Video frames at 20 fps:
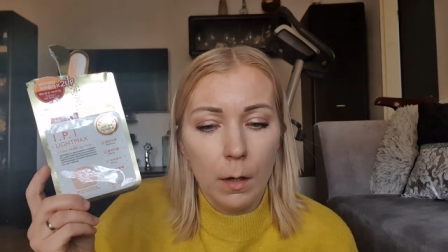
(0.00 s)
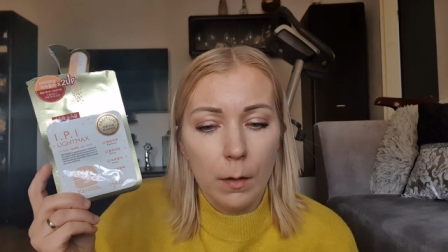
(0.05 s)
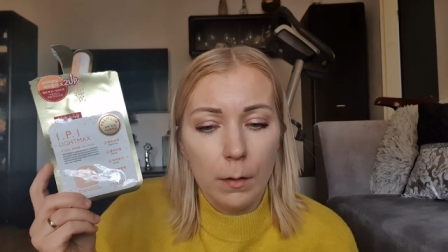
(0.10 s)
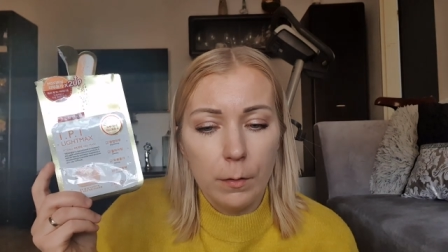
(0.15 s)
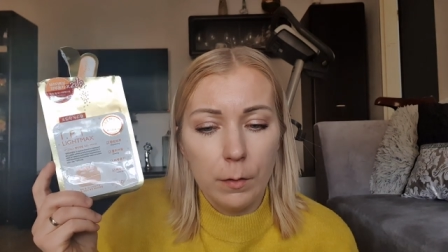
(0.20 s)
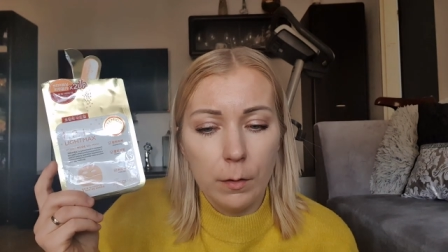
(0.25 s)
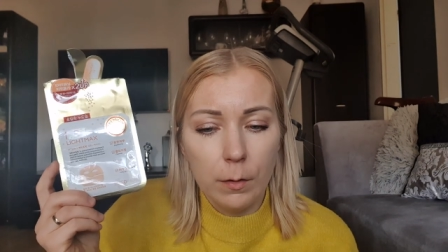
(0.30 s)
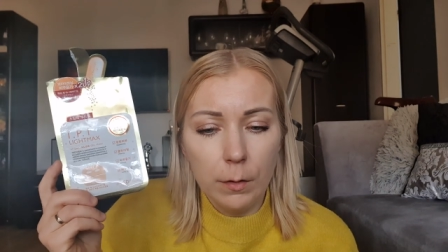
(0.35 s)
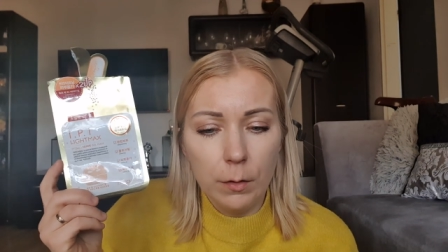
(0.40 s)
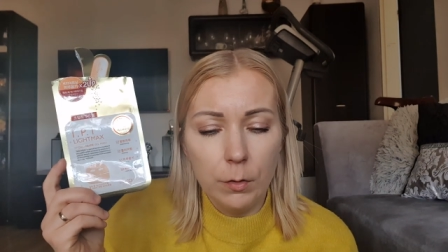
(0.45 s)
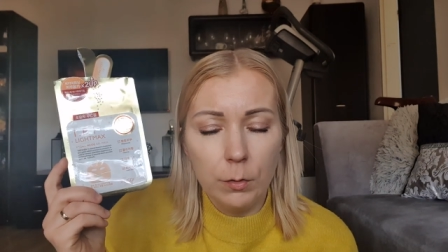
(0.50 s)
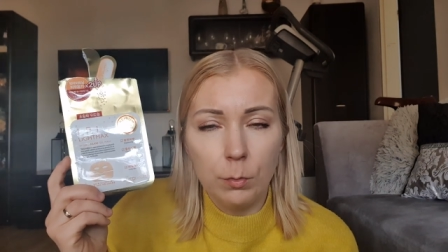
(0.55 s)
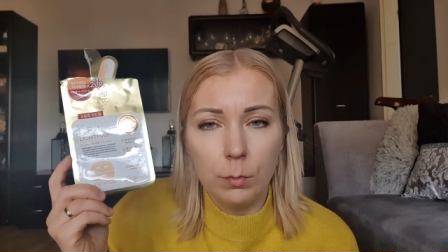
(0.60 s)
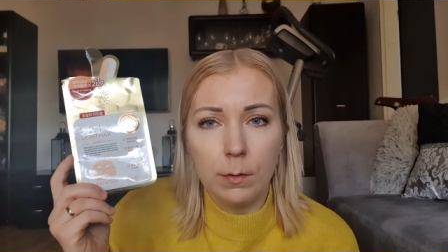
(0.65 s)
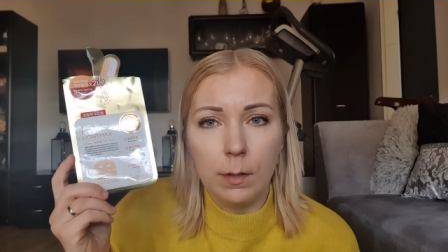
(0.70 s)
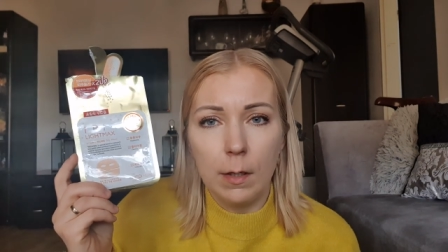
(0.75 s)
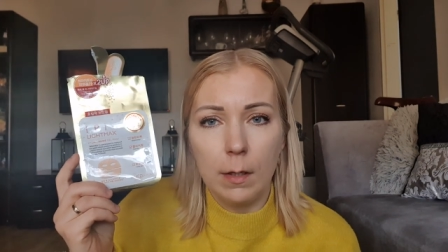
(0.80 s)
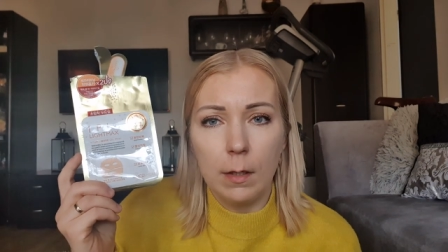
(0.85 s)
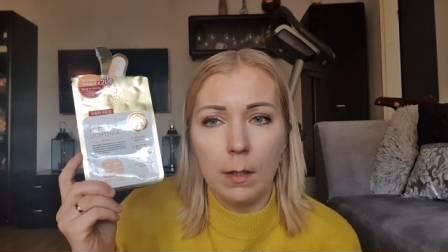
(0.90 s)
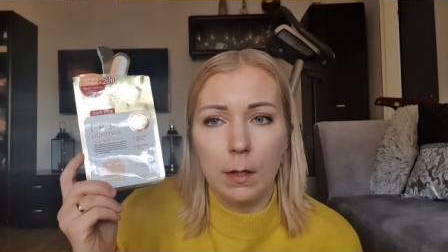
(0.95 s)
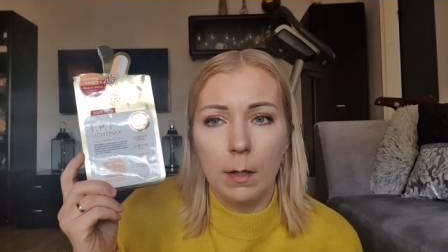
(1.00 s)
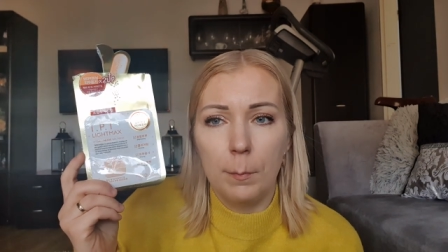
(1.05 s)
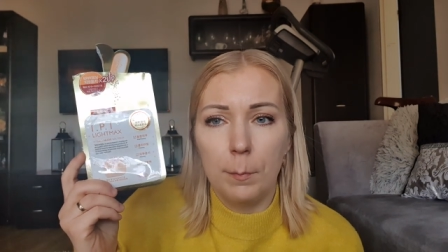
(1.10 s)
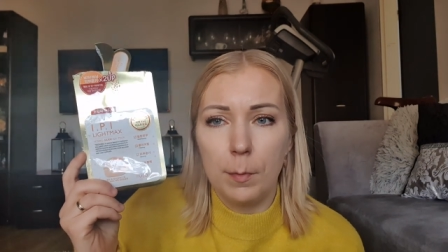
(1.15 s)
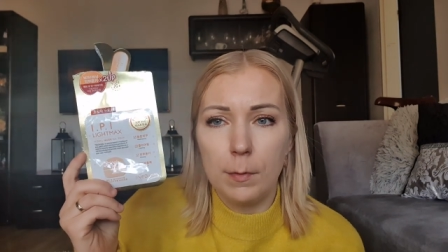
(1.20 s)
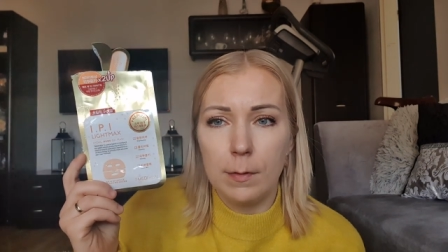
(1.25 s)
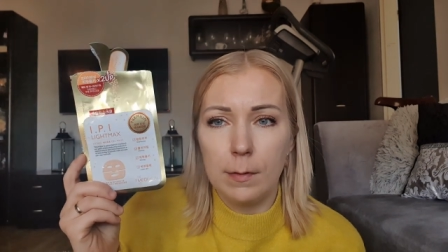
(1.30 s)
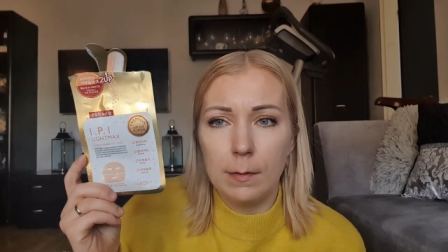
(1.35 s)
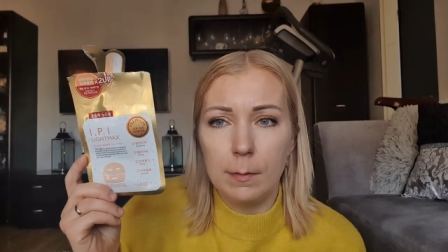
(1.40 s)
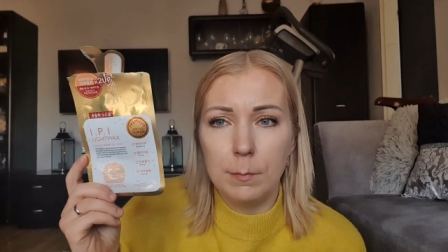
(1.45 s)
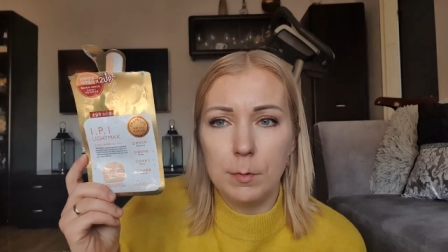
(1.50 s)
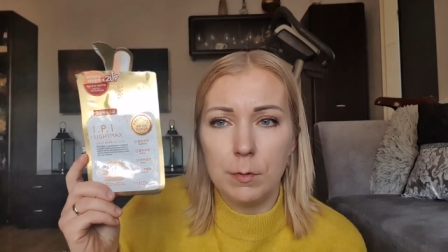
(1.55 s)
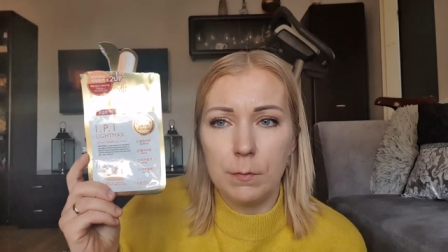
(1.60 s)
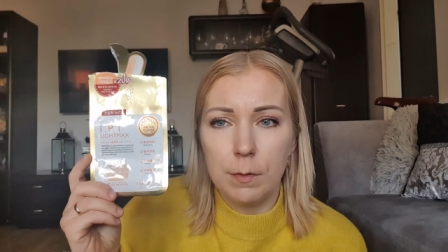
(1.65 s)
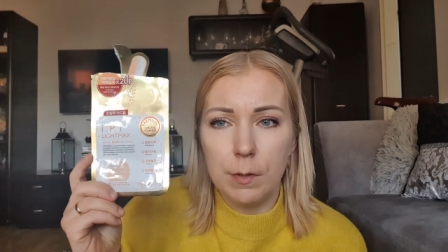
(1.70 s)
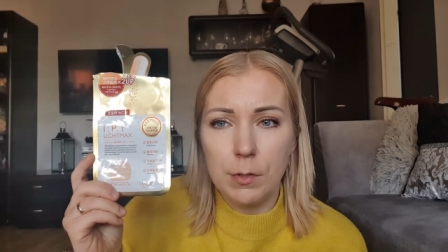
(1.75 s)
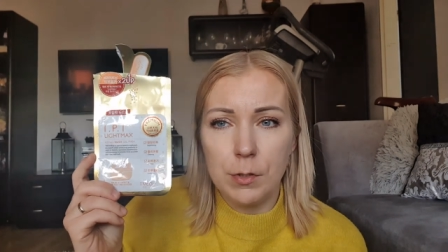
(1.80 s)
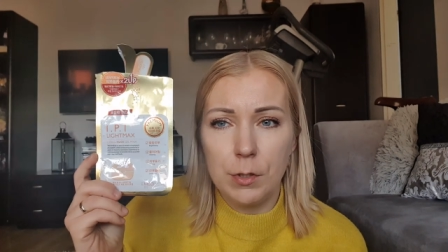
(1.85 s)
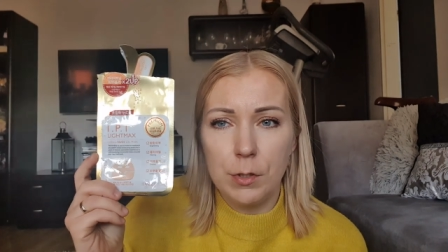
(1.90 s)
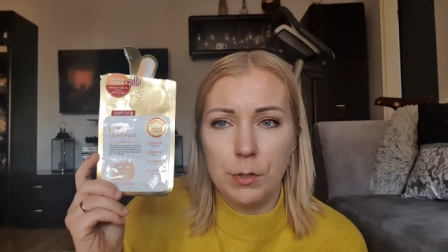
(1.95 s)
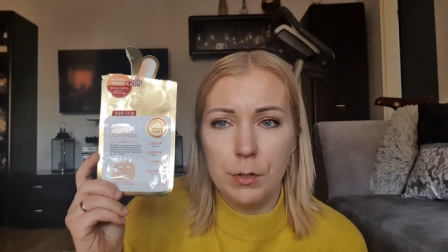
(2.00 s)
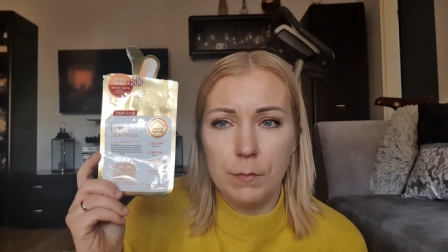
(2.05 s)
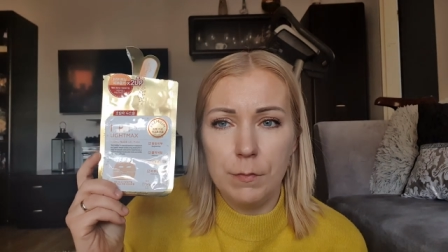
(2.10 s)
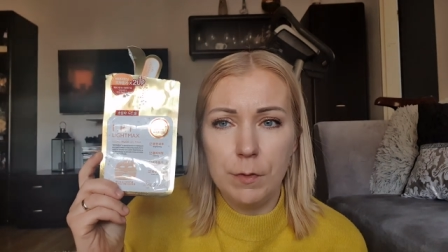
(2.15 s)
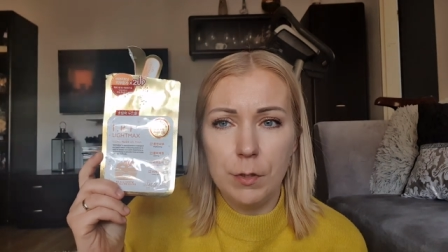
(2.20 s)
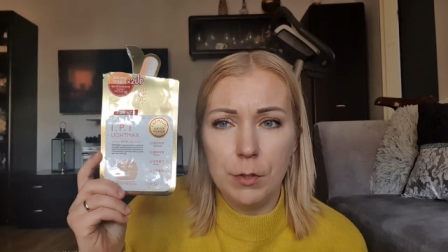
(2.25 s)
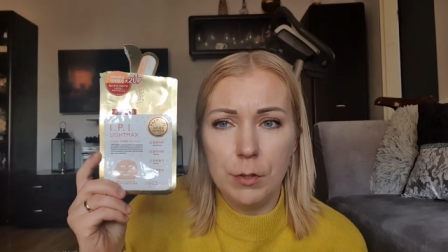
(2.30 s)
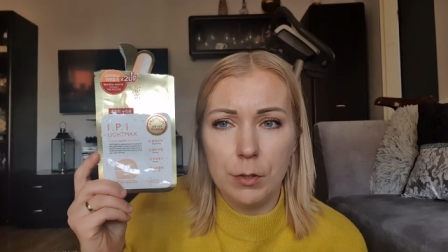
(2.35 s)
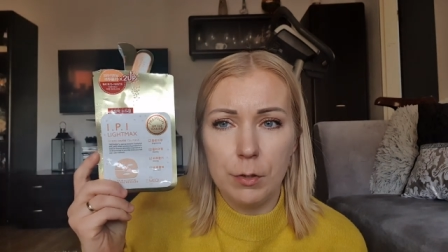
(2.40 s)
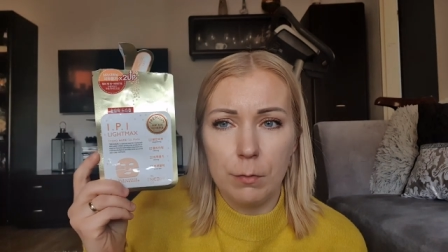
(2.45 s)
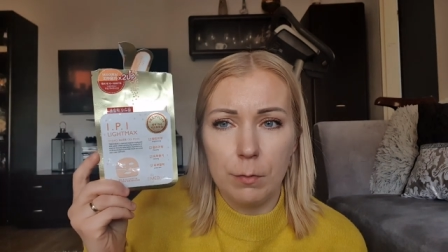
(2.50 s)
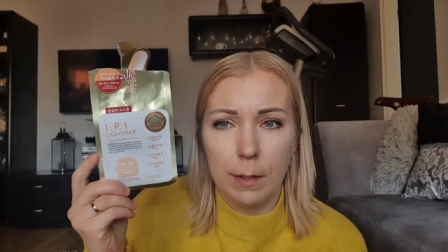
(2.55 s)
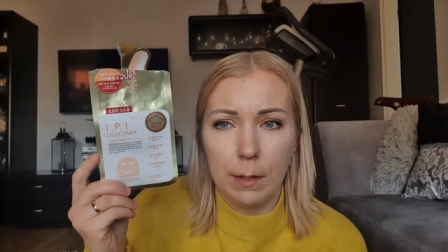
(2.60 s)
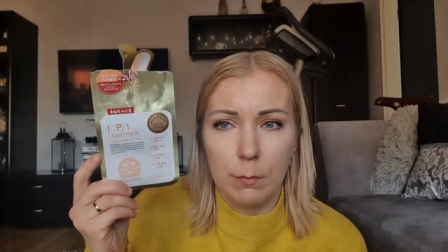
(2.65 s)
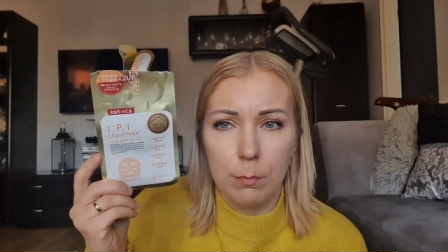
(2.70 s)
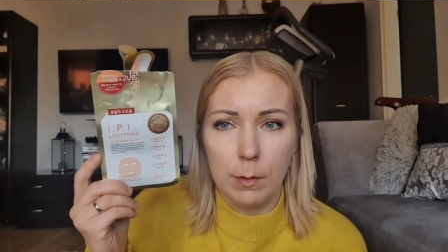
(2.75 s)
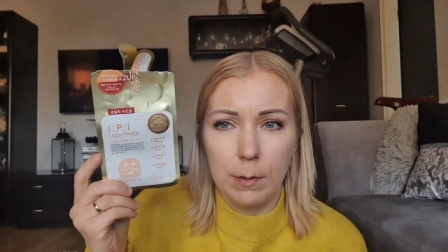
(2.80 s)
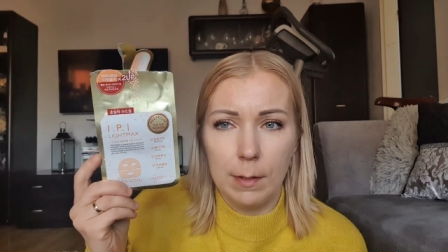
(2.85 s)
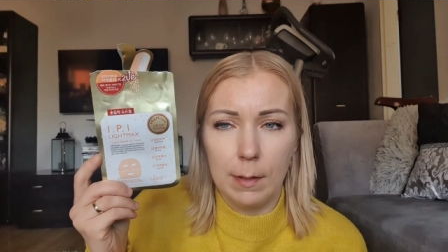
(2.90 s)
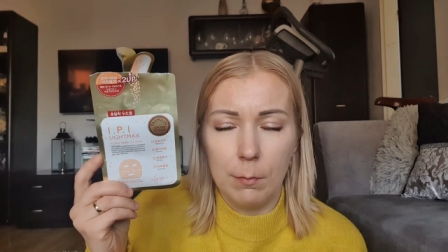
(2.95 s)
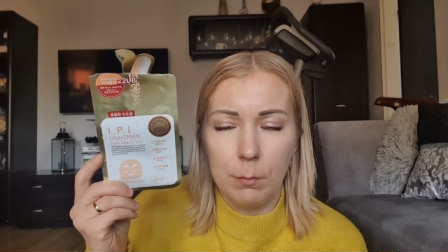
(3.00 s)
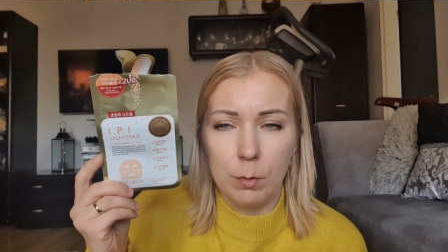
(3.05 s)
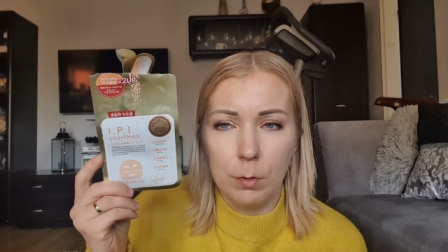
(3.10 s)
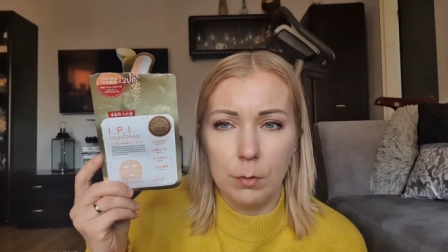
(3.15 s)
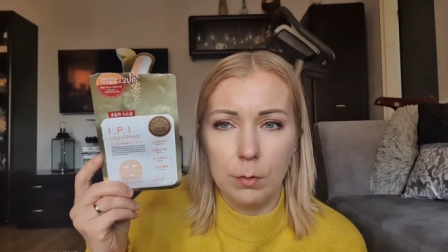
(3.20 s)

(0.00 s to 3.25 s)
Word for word: No i tutaj, e, poza tym, że właśnie dziwnie się ją nakładało,